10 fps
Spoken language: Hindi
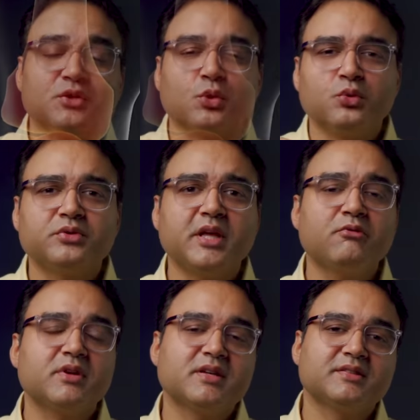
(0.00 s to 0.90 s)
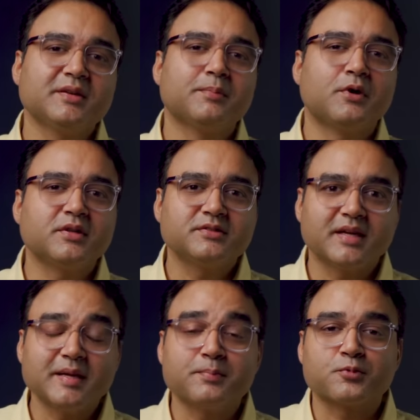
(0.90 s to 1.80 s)
तो उसकी वजह से बहुत
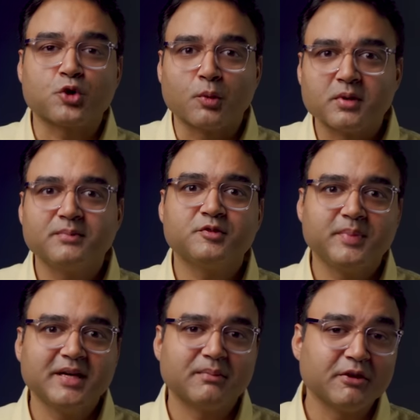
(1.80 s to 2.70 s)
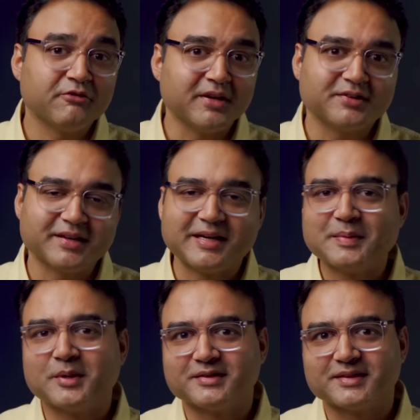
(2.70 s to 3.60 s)
सारी प्रॉब्लम्स भी हमें फेस करनी
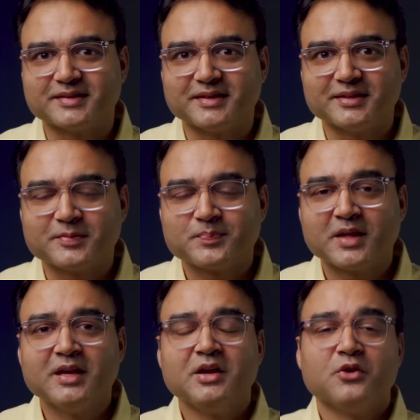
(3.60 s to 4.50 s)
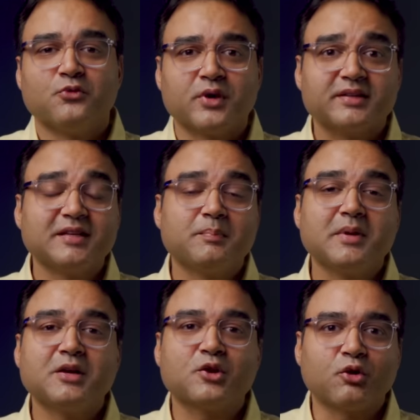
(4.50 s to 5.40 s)
पड़ सकती हैं फॉर
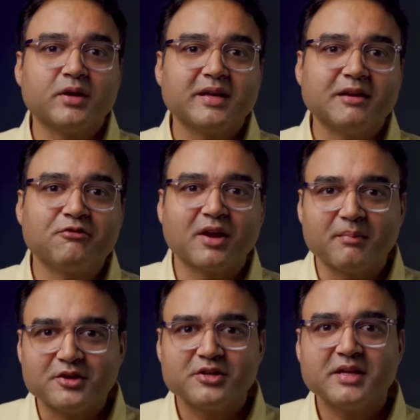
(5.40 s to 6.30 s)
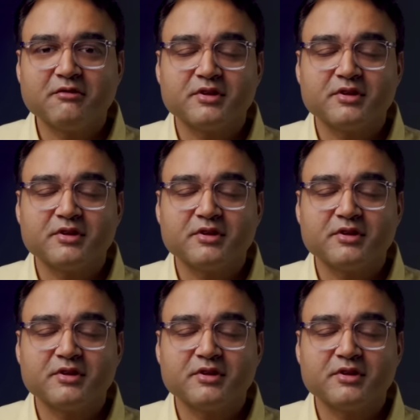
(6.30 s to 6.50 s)
एग्जाम्पल क्रॉनिक इन्फ्लामेशन की